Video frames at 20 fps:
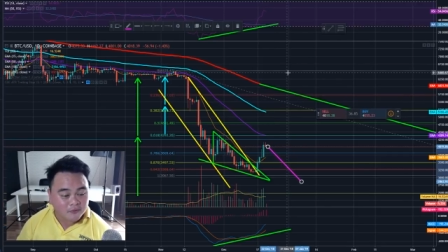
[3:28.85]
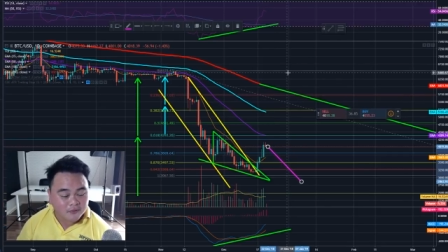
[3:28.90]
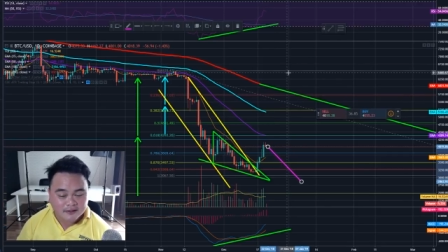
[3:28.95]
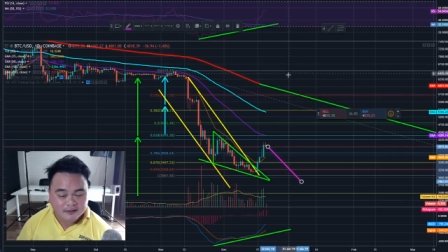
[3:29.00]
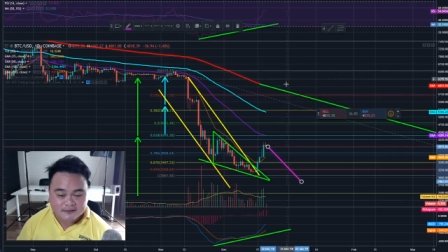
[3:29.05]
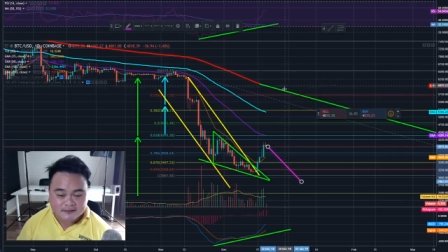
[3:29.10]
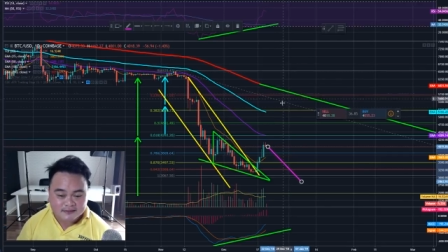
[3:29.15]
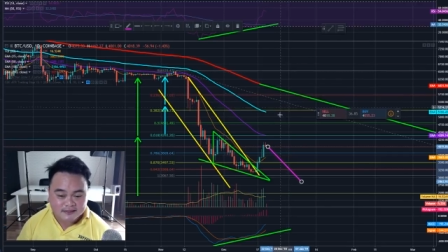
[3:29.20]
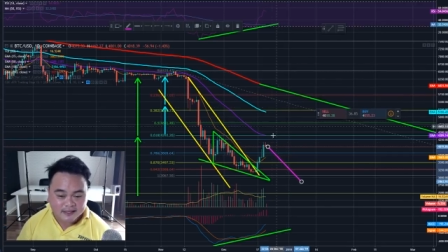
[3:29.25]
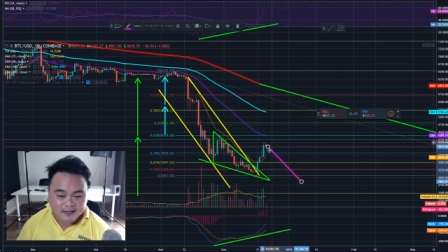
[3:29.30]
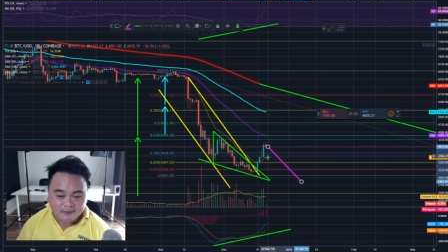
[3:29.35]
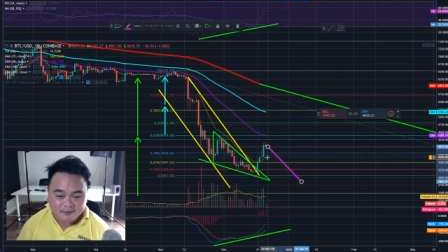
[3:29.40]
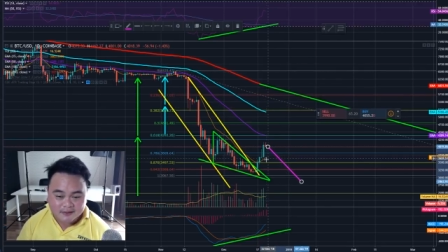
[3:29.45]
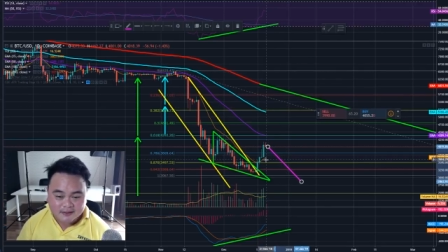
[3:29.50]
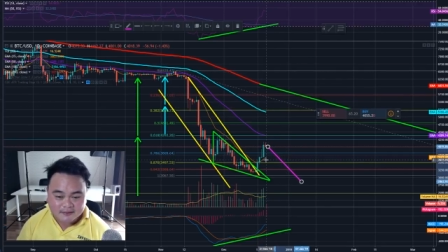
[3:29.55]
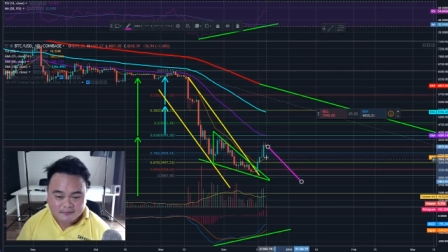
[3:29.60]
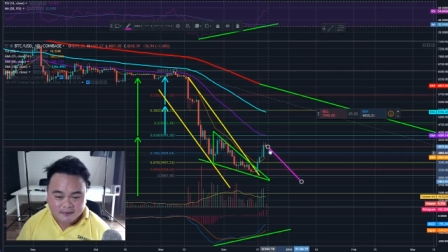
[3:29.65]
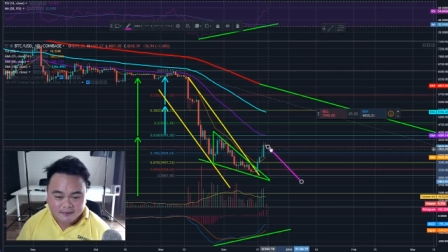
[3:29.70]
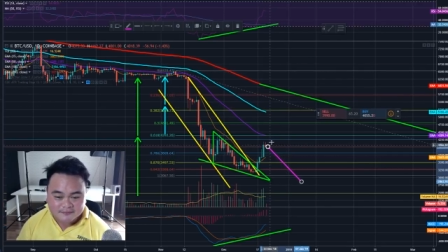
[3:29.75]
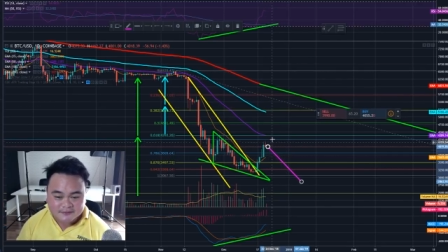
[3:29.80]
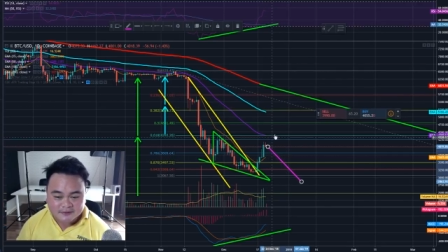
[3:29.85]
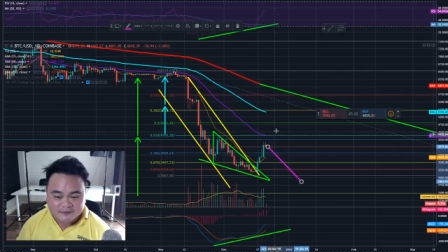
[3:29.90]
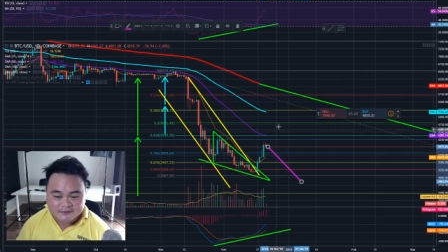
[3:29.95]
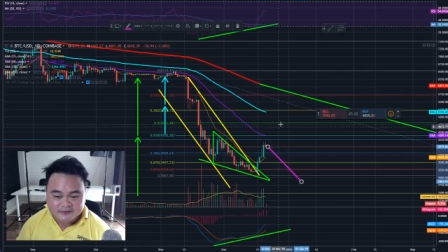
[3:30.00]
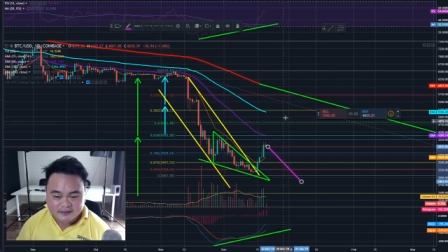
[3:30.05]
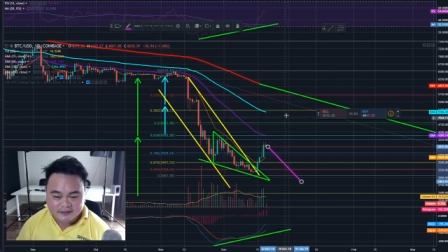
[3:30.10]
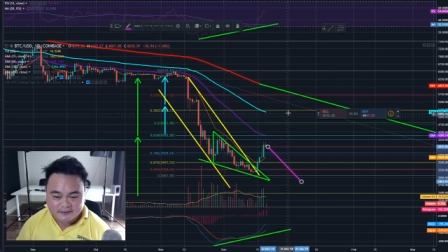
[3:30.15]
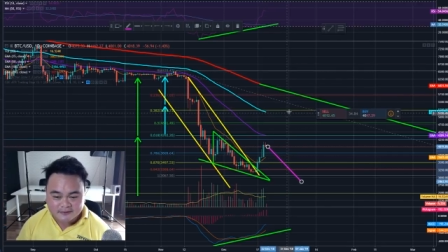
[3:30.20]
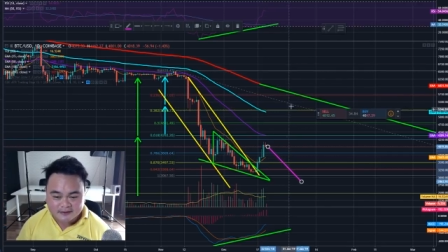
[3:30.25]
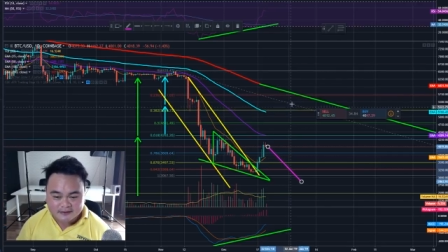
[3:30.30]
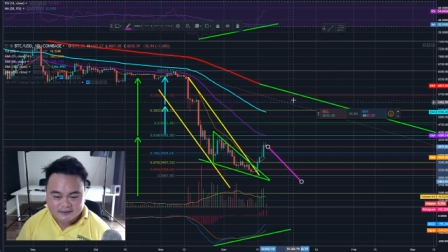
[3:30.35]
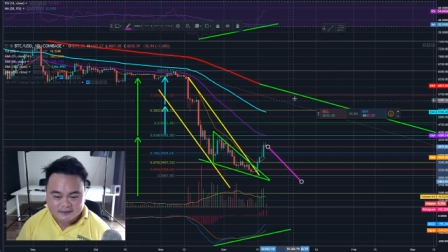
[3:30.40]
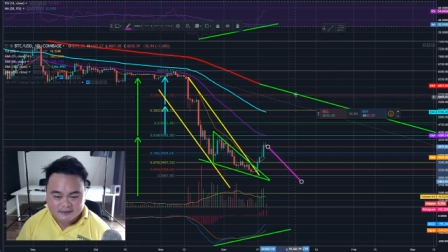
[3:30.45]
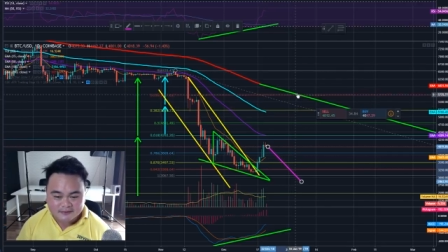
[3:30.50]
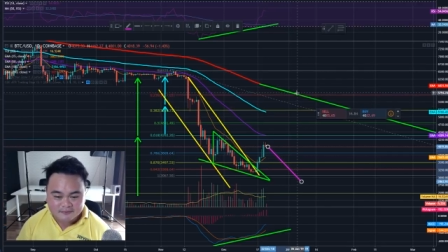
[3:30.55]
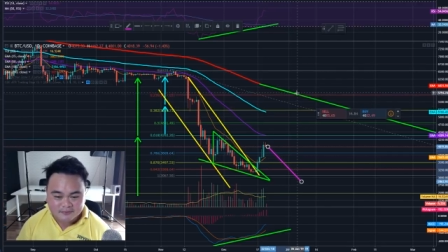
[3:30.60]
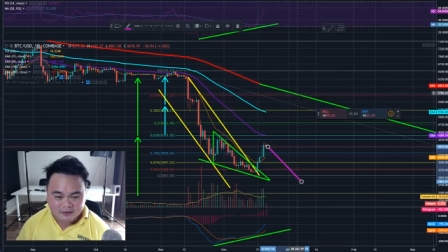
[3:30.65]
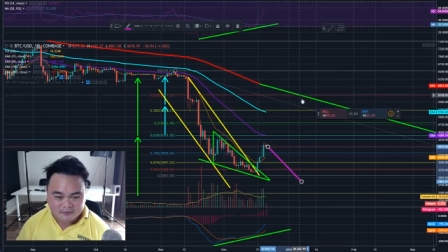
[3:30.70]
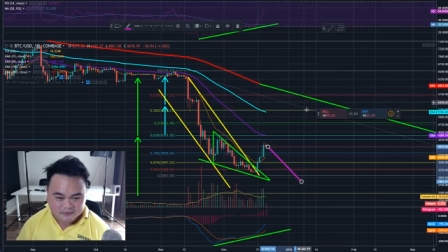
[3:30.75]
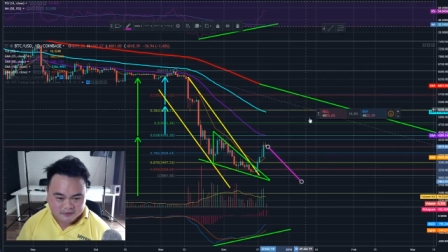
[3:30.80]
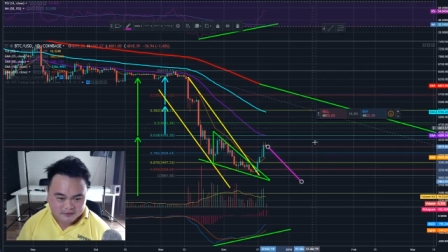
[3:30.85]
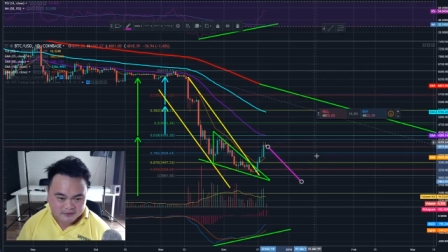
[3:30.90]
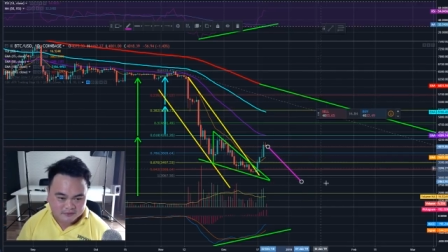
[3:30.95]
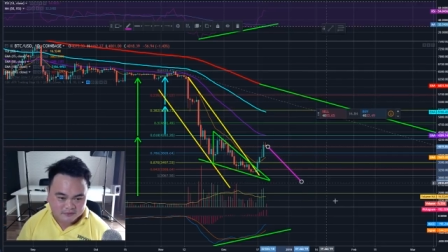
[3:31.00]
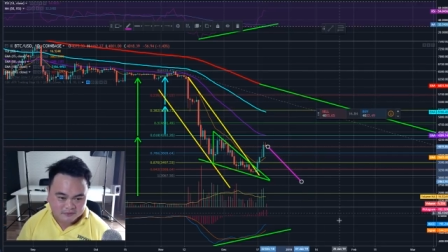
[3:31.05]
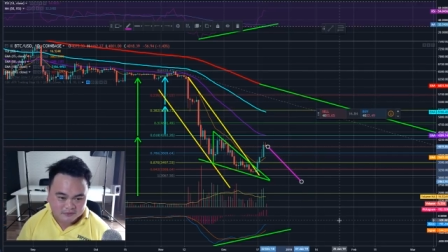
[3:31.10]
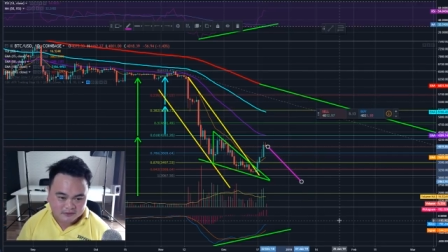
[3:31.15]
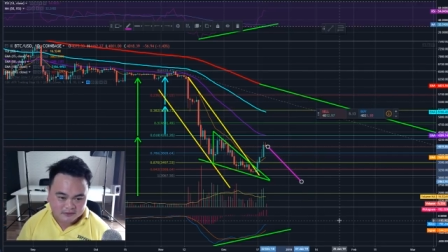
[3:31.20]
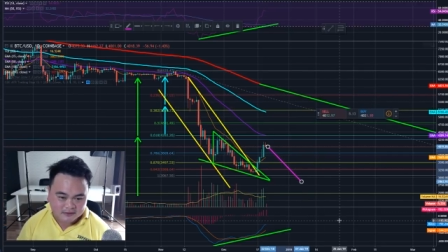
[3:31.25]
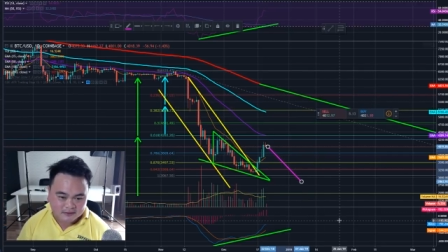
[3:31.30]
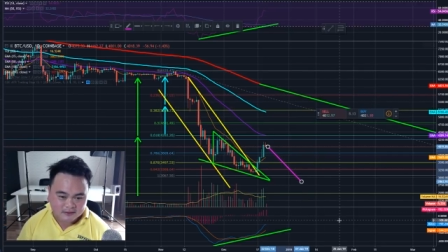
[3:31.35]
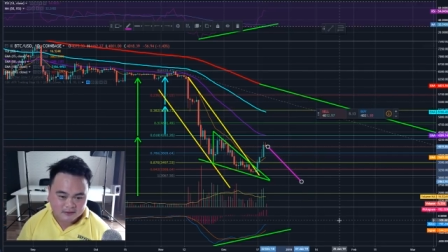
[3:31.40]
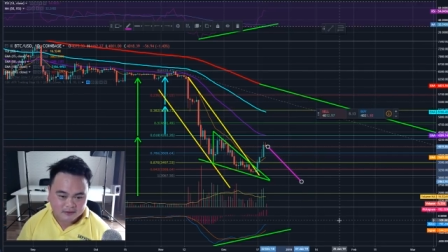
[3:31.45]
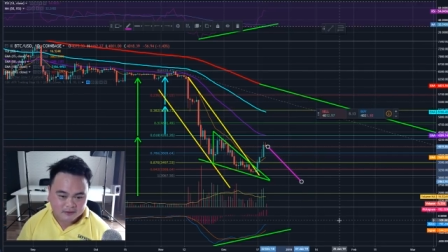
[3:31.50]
ยเสียวขึ้นแบบเสียวๆอ่ะขึ้นพร้อมที่จะลงอ่ะ